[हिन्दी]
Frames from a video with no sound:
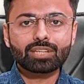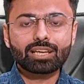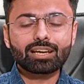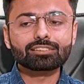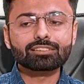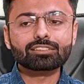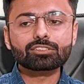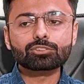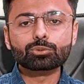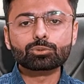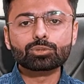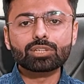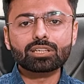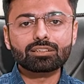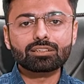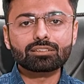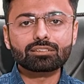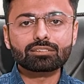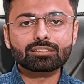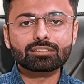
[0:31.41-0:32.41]
ऐसे
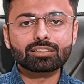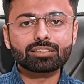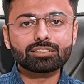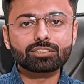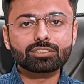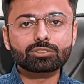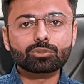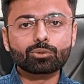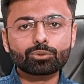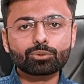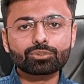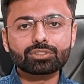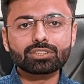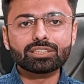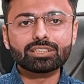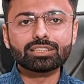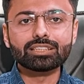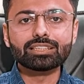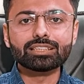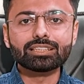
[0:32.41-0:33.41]
स्टूडेंट्स के लिए कौन सी
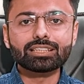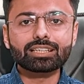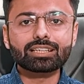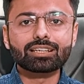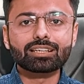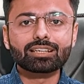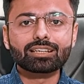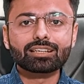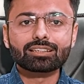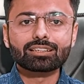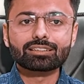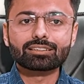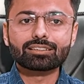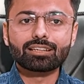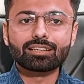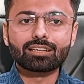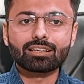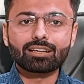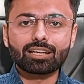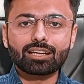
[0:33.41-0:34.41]
डिग्री
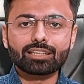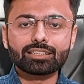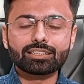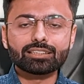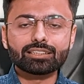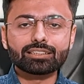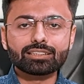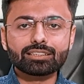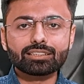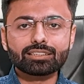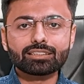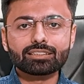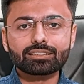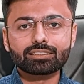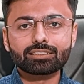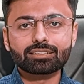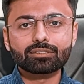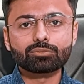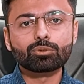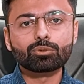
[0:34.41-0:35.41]
है आईटी की
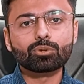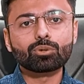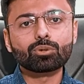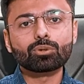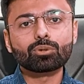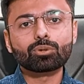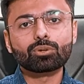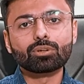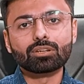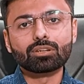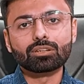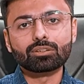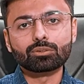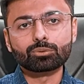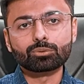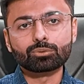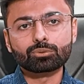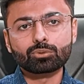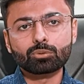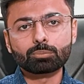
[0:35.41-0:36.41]
कि वो
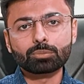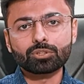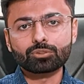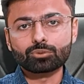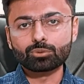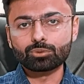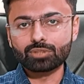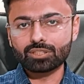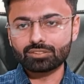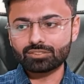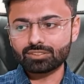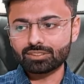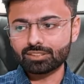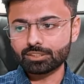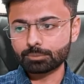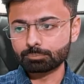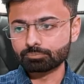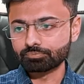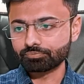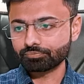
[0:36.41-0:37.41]
उसको परसू कर सकें